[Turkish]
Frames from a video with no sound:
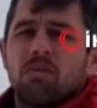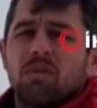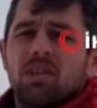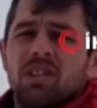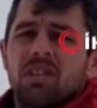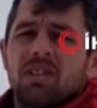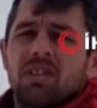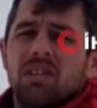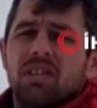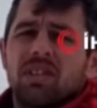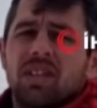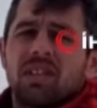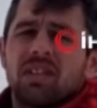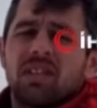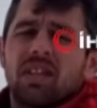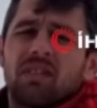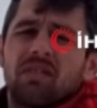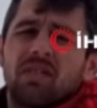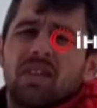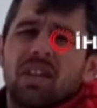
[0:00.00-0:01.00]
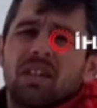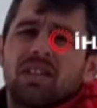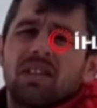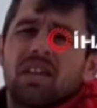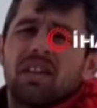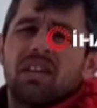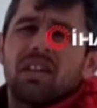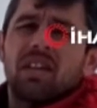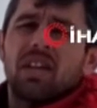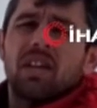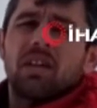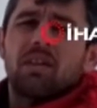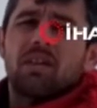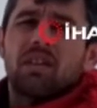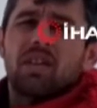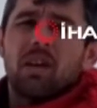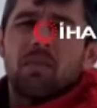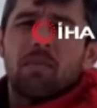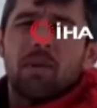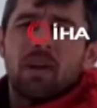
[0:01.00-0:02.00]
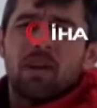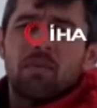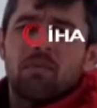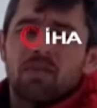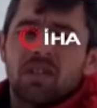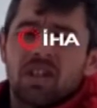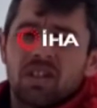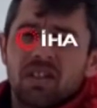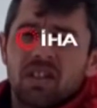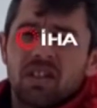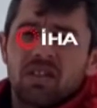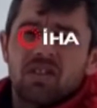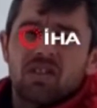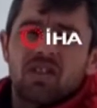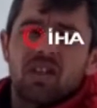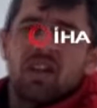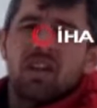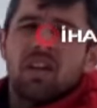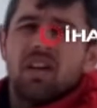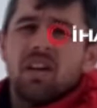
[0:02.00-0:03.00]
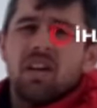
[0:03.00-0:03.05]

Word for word: bize destek veren Sayın Kay Kaymakamımız Hasan Çiçek'e